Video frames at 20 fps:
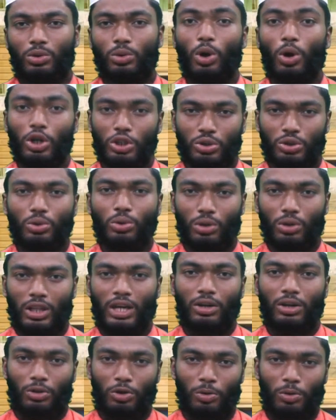দশ গুণ
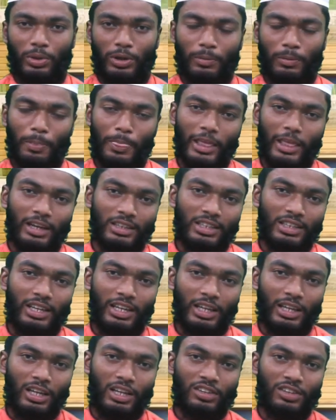দান করবেন একটা
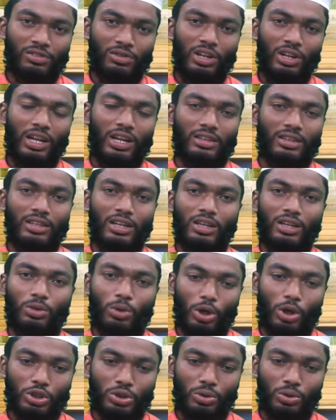নেকির কাজ করলে আল্লাহ তালা
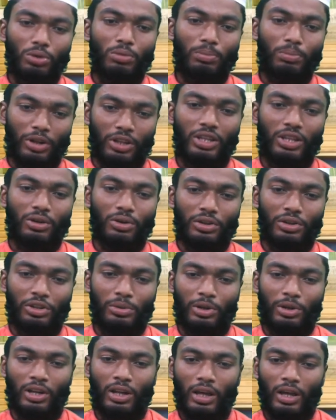দশ গুণ বৃদ্ধি করে
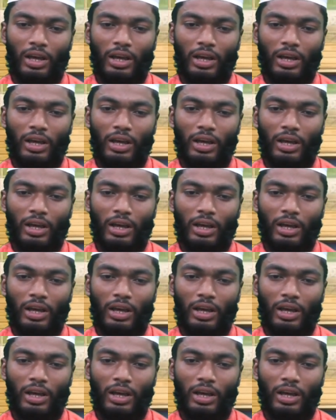দেবেন